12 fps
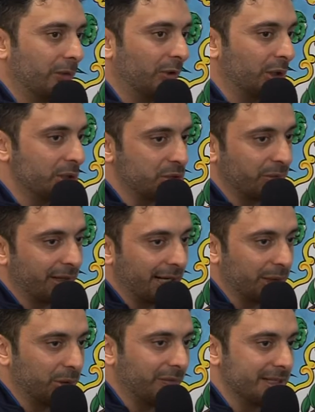il volley
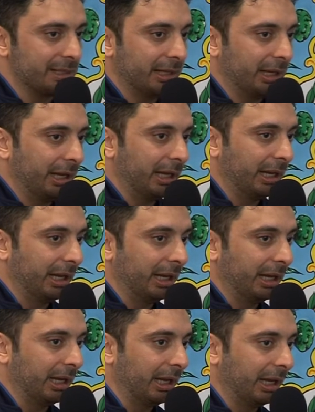soverato
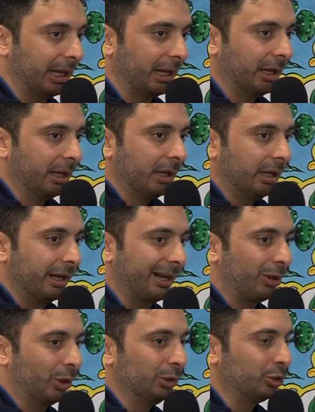avesse
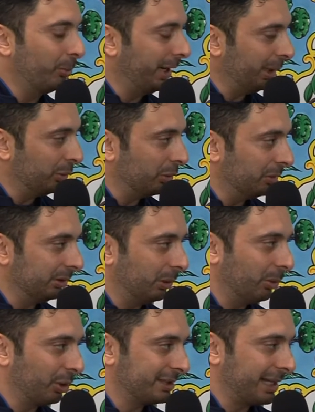raccolto meno di
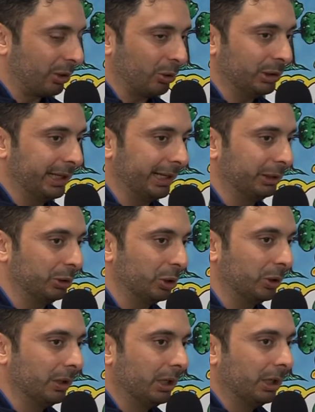quello che sta
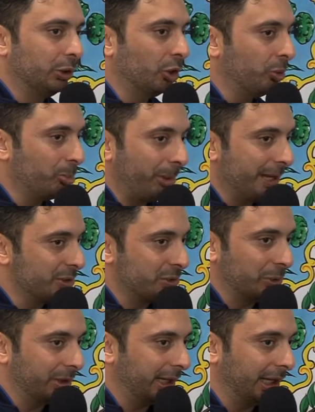raccogliendo, non
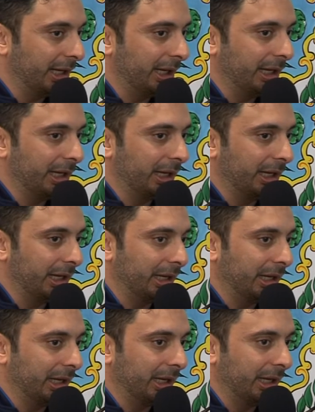penso
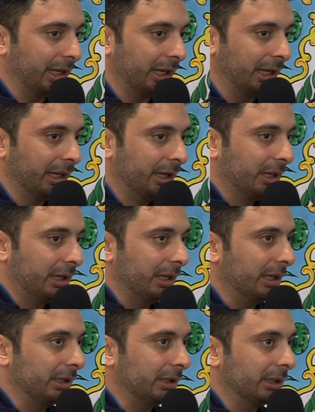che
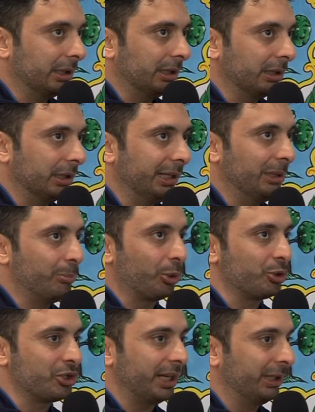eh, il
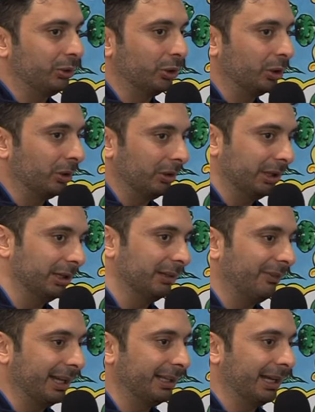progetto eh,
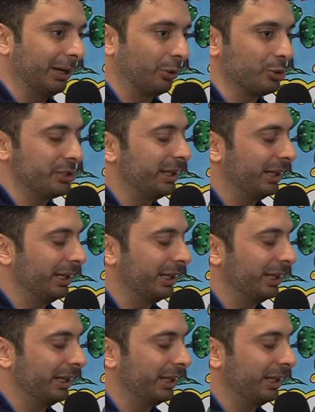vada così